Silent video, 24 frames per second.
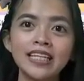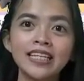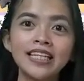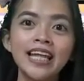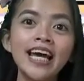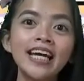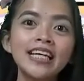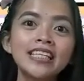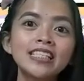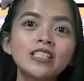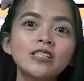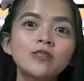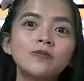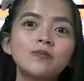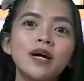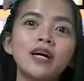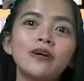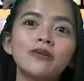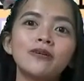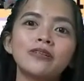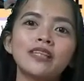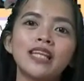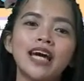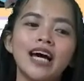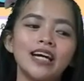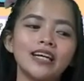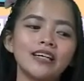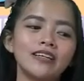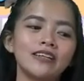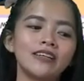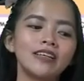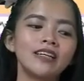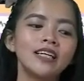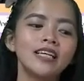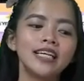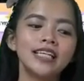Next, dumako
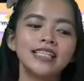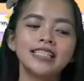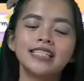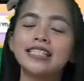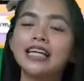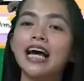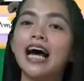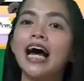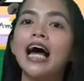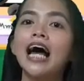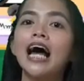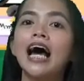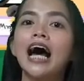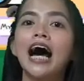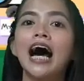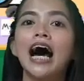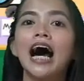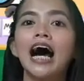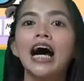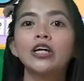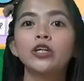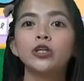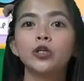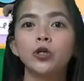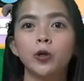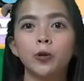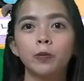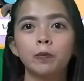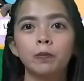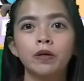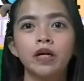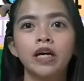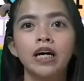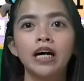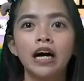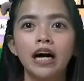tayo sa hayop.
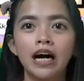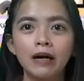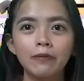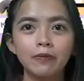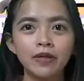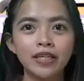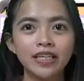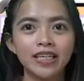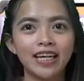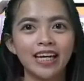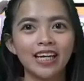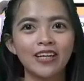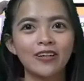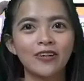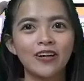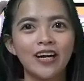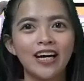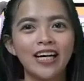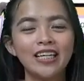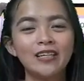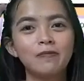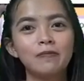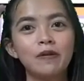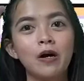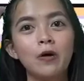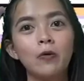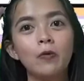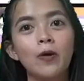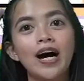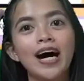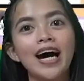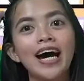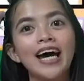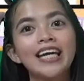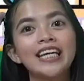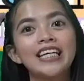Ang binigay kong
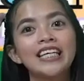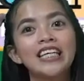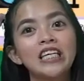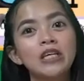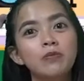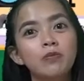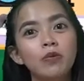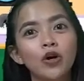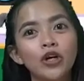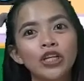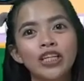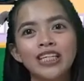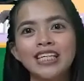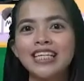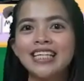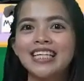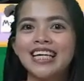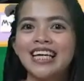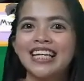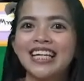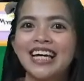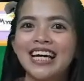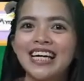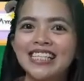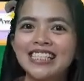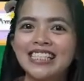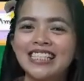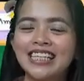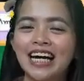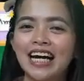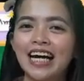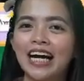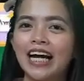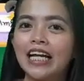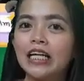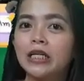halimbawa ay ibon. Iyan ay
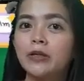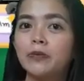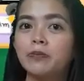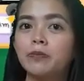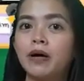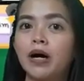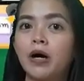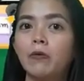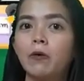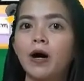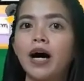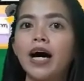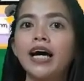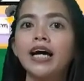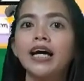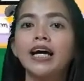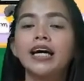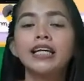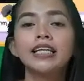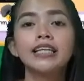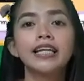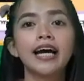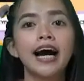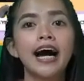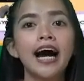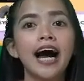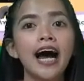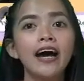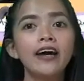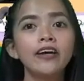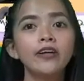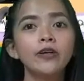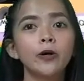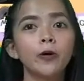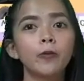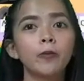isang halimbawa ng
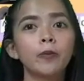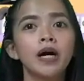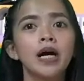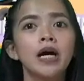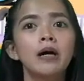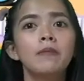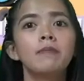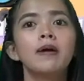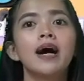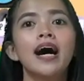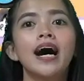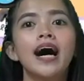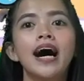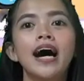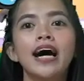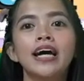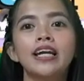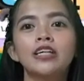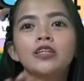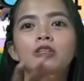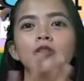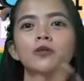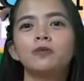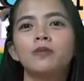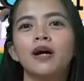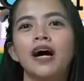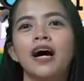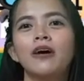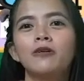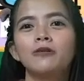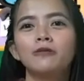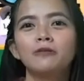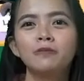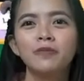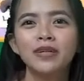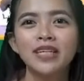hayop. Maaari niyo ba
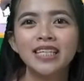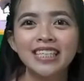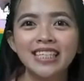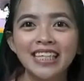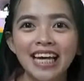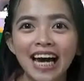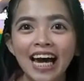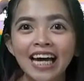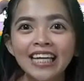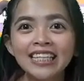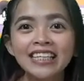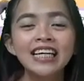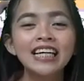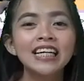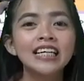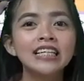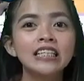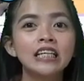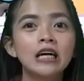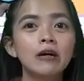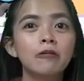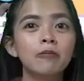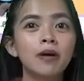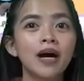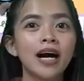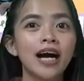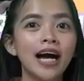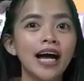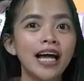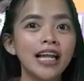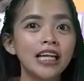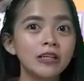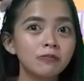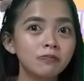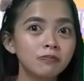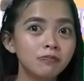akong bigyan ng mga
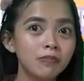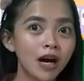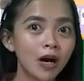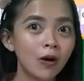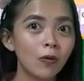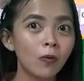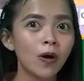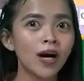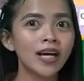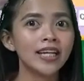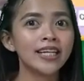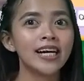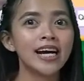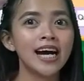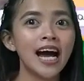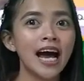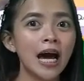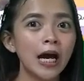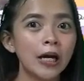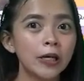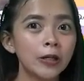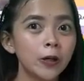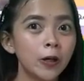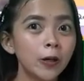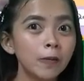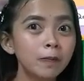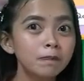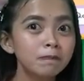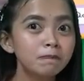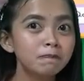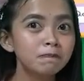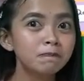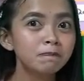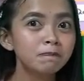halimbawa ng hayop?